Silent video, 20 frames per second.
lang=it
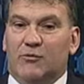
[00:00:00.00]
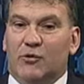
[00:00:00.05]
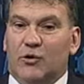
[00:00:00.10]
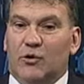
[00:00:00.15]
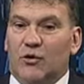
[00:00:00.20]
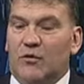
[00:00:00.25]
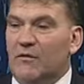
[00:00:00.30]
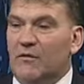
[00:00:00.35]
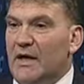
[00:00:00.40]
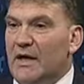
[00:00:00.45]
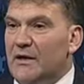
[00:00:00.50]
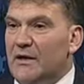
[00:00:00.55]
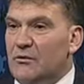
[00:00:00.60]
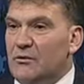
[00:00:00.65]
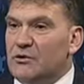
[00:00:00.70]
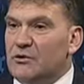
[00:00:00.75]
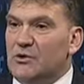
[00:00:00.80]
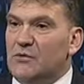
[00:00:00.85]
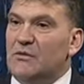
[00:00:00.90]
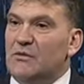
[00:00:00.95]
il buon governo
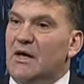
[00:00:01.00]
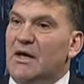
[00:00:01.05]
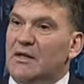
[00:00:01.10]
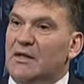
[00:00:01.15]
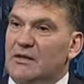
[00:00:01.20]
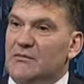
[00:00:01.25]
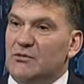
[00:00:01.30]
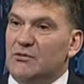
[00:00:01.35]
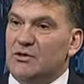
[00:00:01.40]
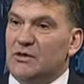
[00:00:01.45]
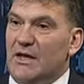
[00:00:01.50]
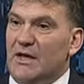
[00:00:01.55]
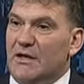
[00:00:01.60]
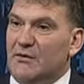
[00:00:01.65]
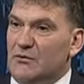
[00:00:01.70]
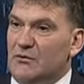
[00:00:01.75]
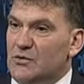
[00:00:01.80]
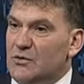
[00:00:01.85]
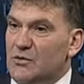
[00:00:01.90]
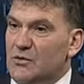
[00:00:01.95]
insomma, ha
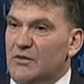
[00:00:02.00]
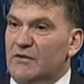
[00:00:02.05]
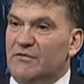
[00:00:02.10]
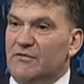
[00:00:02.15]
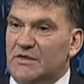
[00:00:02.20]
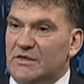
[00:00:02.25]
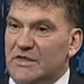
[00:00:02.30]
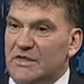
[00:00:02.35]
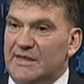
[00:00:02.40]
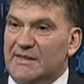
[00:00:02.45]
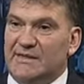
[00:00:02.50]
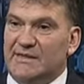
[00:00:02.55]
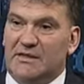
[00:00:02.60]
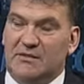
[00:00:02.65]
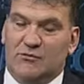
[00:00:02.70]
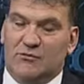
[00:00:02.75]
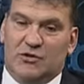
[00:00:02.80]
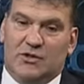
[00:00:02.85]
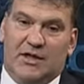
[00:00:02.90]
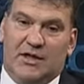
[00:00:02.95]
dimostrato insomma, efficienza, ha
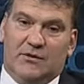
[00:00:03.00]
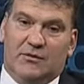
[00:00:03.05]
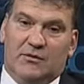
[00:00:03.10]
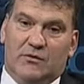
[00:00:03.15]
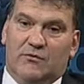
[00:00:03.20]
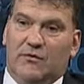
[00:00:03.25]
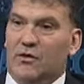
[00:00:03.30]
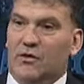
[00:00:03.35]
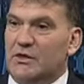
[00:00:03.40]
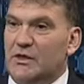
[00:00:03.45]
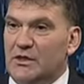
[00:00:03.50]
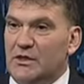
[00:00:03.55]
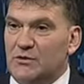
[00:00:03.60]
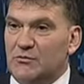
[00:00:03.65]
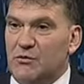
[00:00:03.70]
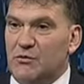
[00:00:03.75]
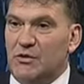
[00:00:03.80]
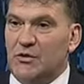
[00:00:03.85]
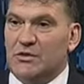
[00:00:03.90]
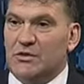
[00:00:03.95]
dimostrato forti
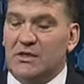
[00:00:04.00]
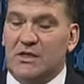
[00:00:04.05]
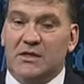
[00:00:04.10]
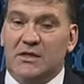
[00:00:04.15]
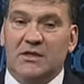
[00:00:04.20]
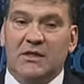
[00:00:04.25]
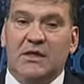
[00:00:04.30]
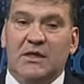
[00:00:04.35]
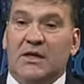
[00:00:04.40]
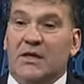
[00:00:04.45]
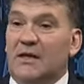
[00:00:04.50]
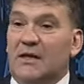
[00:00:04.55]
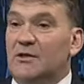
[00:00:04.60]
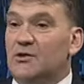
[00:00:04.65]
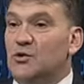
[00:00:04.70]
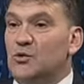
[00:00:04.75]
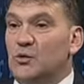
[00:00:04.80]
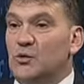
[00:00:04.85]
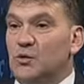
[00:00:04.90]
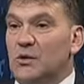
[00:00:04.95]
risposte in,
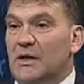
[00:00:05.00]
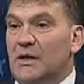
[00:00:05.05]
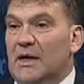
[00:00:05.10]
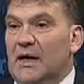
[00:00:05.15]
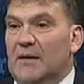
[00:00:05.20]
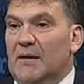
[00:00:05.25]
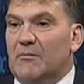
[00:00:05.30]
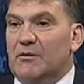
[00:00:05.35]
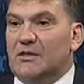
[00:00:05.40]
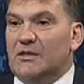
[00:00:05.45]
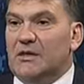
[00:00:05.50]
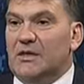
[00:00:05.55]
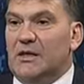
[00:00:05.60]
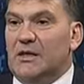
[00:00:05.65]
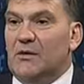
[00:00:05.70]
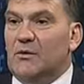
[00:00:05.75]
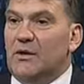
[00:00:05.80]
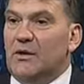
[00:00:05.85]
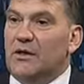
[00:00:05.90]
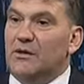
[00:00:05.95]
su tutti i campi, sì
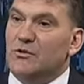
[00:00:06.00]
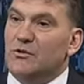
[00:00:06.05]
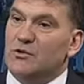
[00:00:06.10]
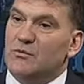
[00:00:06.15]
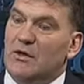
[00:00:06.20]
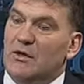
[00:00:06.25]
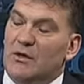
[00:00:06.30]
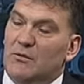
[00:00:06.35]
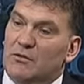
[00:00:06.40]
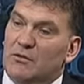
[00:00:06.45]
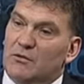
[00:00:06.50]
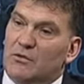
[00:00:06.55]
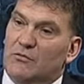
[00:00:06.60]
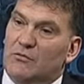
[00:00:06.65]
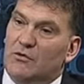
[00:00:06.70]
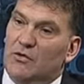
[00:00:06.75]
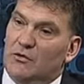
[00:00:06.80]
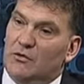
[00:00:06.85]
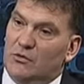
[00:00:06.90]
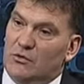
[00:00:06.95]
che io credo insomma, che questo è
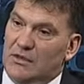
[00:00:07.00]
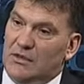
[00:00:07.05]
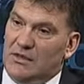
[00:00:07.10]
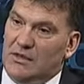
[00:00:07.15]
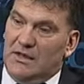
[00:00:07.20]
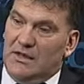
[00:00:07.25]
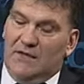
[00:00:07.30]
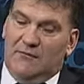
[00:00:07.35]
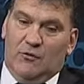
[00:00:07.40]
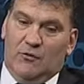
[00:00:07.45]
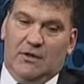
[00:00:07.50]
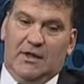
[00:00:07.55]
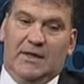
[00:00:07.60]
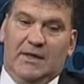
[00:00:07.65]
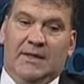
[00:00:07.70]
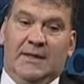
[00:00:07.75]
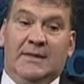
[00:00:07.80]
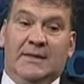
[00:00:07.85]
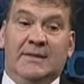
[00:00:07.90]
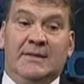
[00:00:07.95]
un modo di
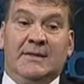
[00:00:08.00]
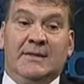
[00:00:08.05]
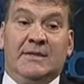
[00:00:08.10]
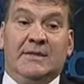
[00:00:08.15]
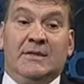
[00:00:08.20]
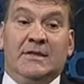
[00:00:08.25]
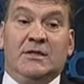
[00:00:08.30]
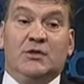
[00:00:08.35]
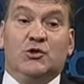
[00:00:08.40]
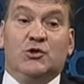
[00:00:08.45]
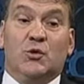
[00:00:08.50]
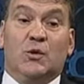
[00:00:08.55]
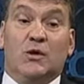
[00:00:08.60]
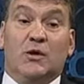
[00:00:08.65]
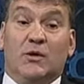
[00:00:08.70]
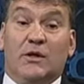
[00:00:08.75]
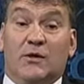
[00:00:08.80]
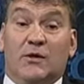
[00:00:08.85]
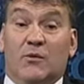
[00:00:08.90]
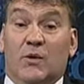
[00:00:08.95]
lavorare. Su
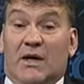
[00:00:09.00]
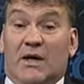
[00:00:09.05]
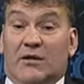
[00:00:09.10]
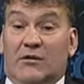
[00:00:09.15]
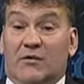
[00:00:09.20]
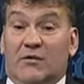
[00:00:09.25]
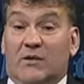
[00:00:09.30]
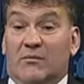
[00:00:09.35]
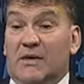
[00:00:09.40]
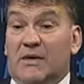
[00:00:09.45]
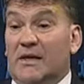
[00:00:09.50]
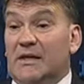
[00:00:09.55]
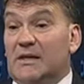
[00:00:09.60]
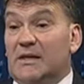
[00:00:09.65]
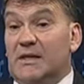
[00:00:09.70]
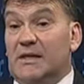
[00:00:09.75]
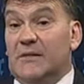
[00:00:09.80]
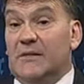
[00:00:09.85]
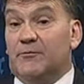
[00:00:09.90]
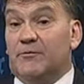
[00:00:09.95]
quello che riguarda
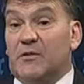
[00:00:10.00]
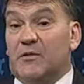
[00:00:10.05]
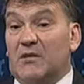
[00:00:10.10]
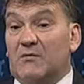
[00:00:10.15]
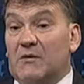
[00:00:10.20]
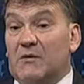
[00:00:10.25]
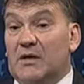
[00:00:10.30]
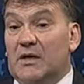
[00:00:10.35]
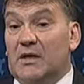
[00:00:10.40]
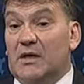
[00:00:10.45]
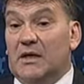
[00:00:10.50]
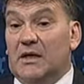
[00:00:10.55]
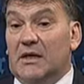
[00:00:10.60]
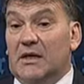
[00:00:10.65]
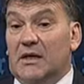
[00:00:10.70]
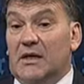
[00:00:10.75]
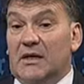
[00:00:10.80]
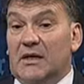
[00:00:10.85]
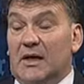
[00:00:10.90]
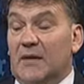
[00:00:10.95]
ovviamente
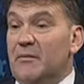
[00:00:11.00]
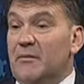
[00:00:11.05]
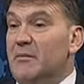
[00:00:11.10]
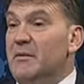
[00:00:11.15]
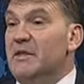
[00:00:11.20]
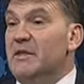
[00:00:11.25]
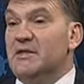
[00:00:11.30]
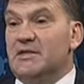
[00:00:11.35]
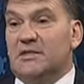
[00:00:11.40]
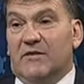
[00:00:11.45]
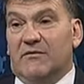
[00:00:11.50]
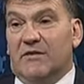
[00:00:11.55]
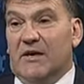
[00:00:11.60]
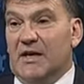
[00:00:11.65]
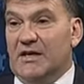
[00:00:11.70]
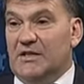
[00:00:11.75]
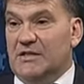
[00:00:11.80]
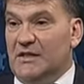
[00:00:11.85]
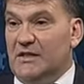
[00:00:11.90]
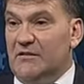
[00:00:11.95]
eh, i cambiamenti ci
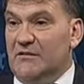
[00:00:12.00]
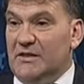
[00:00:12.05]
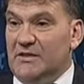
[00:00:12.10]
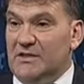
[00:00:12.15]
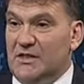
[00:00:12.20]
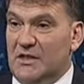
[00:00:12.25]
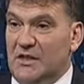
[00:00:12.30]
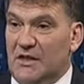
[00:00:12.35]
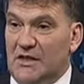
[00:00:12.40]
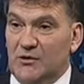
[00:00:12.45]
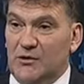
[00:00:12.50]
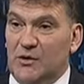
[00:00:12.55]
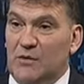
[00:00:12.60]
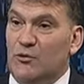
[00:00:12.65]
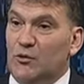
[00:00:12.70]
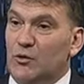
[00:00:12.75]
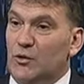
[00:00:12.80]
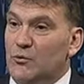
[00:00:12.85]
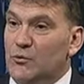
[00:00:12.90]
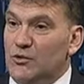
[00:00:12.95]
deve essere, deve essere una regione
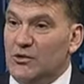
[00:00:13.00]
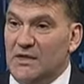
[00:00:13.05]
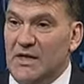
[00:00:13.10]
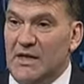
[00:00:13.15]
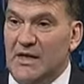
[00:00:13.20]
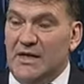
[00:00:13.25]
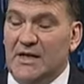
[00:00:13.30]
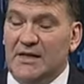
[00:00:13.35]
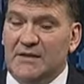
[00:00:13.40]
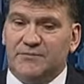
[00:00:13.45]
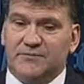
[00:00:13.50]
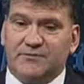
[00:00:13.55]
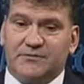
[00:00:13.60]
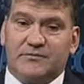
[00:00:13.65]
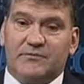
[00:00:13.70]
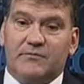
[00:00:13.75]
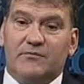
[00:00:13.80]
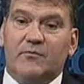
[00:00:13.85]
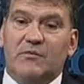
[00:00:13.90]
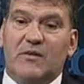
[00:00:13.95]
molto più
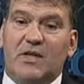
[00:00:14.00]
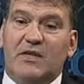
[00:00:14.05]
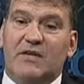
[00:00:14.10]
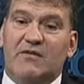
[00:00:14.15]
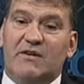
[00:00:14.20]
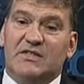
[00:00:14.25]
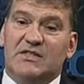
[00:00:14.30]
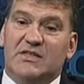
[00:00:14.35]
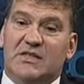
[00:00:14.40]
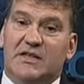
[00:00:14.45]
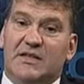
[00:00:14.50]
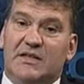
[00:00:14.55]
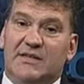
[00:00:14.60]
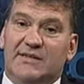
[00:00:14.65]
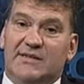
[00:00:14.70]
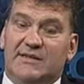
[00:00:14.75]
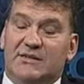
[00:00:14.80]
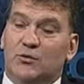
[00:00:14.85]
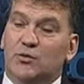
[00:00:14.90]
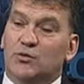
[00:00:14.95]
snella, deve essere
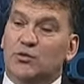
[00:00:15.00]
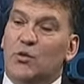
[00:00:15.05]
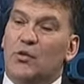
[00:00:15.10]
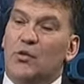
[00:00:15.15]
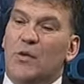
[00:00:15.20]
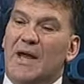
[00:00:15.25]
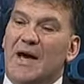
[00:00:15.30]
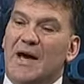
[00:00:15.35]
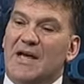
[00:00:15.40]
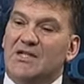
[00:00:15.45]
innanzitutto un